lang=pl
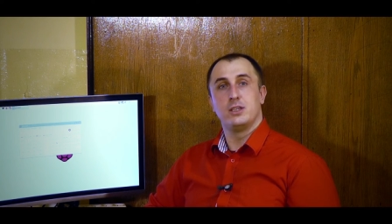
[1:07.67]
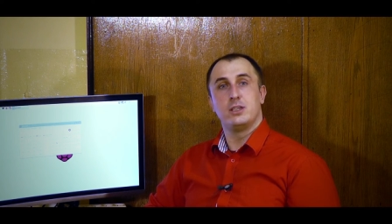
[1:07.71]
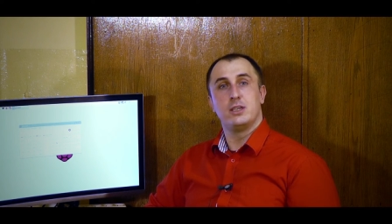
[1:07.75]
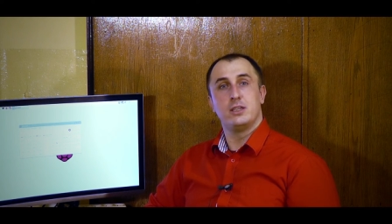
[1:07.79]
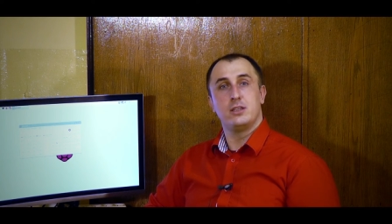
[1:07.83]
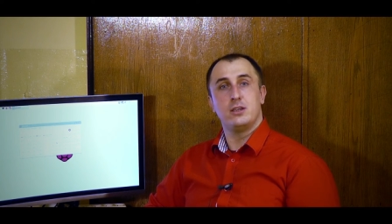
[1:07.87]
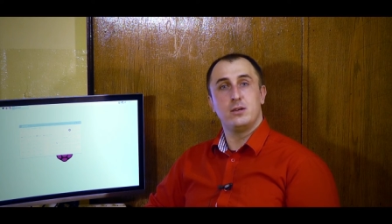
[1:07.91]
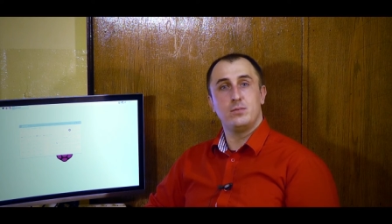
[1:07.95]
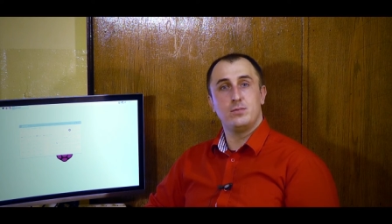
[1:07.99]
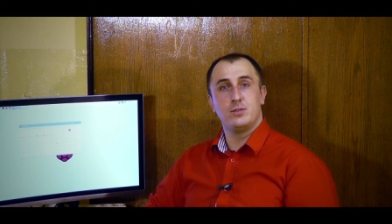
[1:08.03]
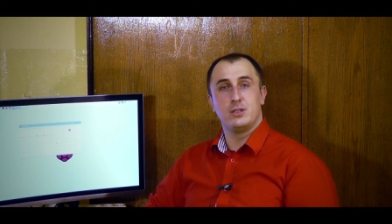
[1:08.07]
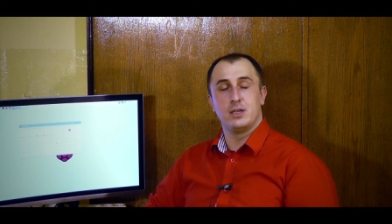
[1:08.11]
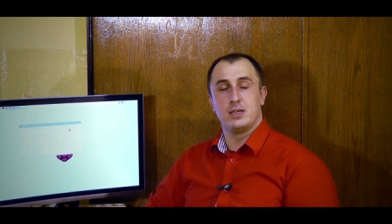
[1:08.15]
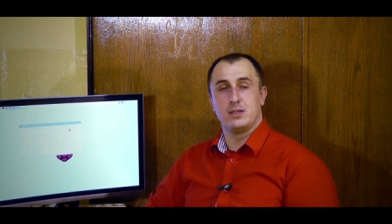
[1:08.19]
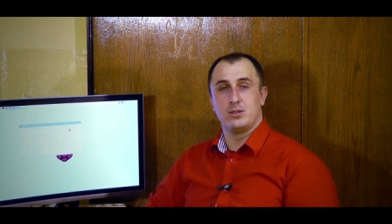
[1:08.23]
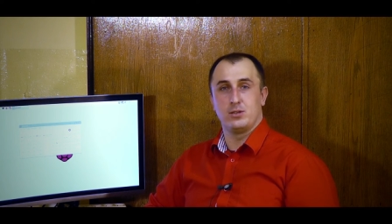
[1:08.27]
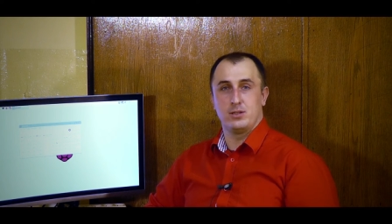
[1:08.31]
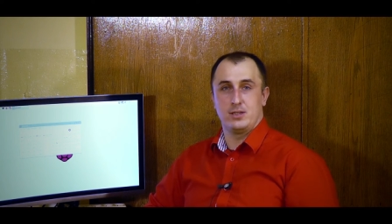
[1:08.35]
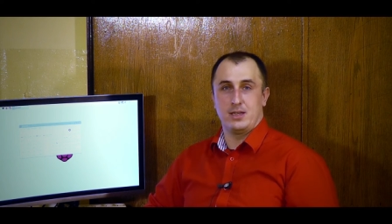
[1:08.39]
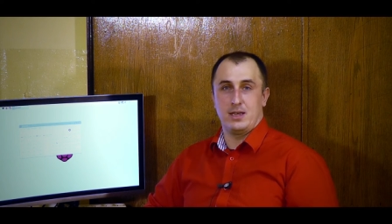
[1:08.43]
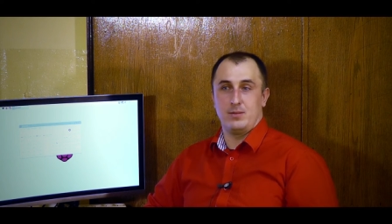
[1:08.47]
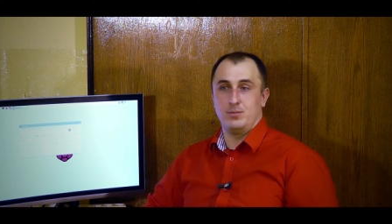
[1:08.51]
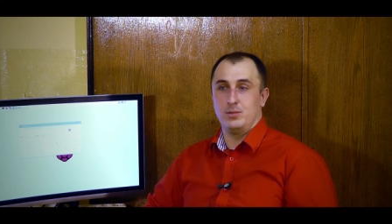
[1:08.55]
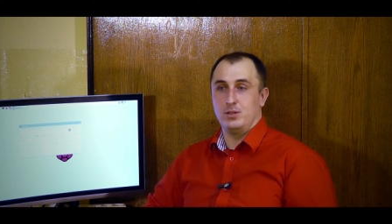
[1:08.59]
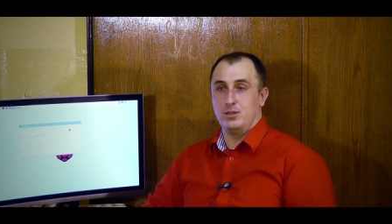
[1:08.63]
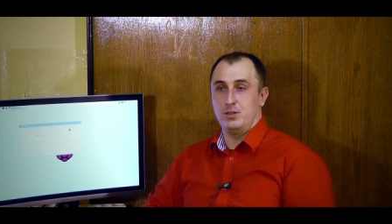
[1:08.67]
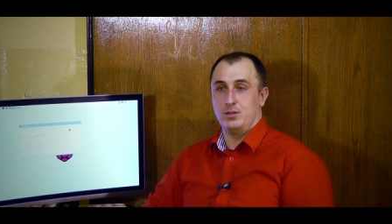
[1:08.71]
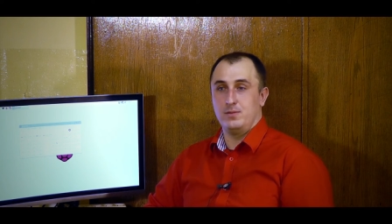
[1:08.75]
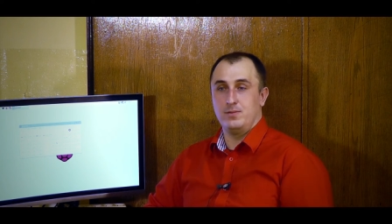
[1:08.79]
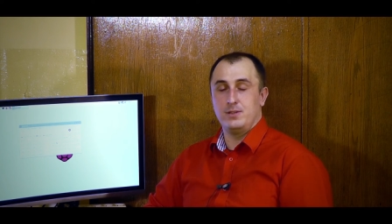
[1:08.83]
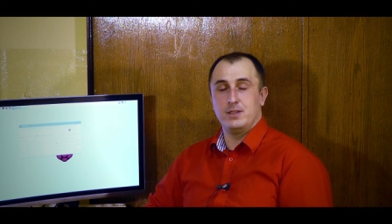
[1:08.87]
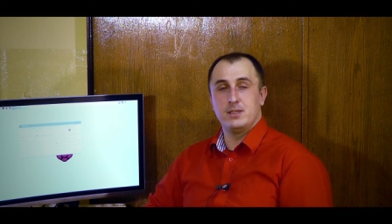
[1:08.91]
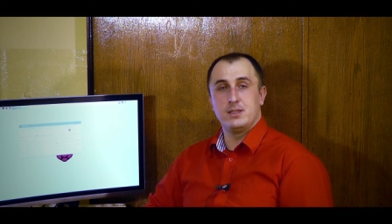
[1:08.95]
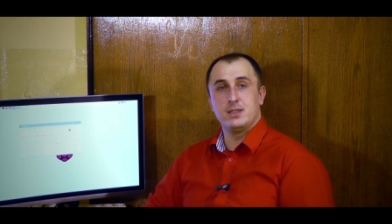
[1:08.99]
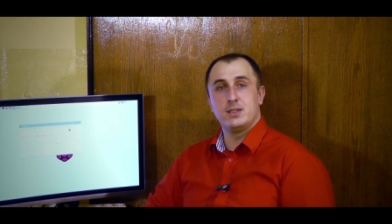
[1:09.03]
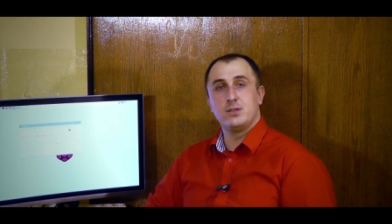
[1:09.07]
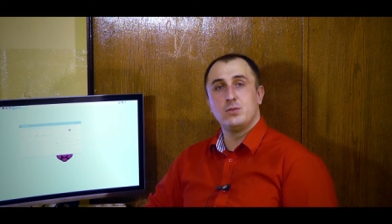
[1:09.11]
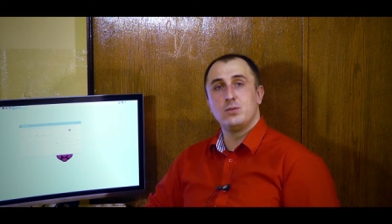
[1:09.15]
się dobrze, to samo co w
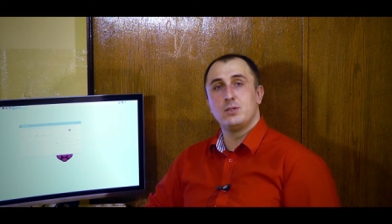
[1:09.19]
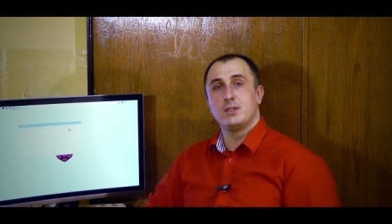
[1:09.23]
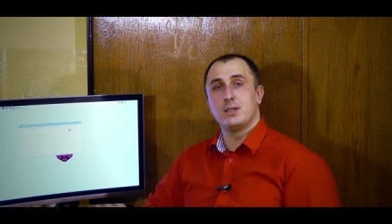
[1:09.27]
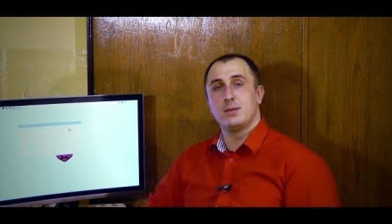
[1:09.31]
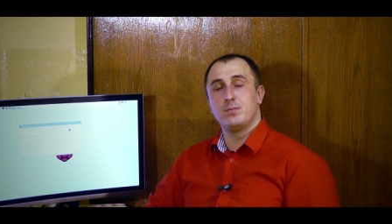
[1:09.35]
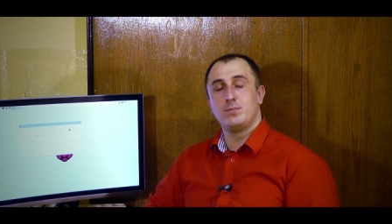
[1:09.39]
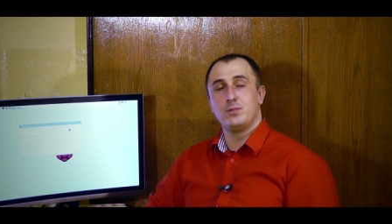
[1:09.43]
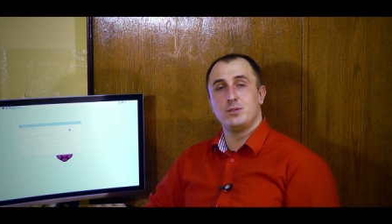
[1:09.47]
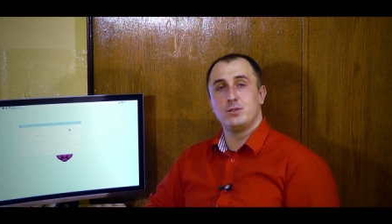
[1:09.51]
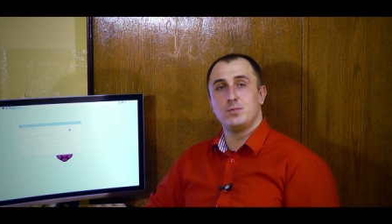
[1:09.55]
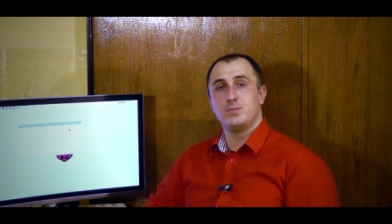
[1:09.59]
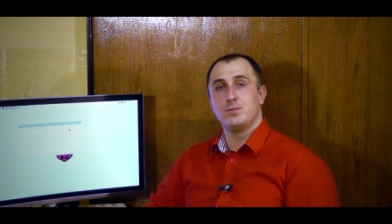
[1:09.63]
języku C.